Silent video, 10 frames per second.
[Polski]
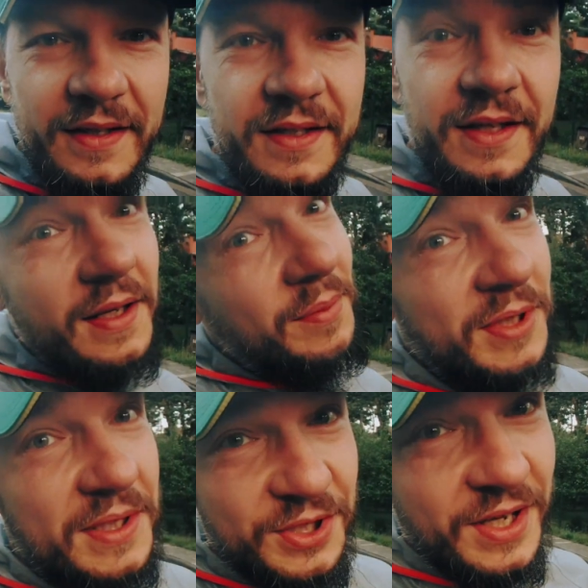i
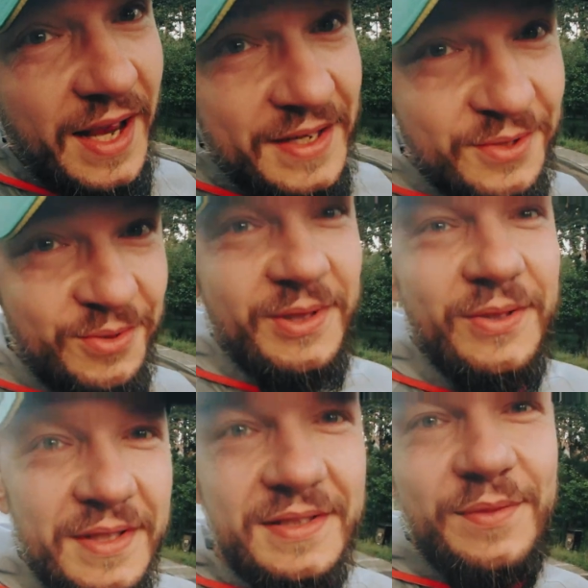najlepiej też kraj, z
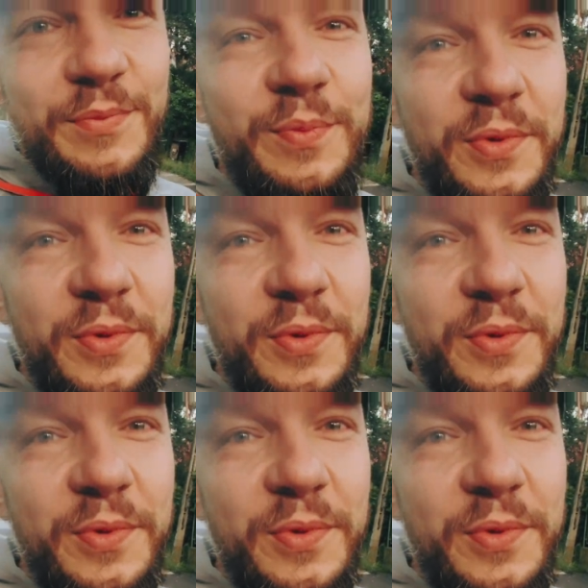którego ten zespół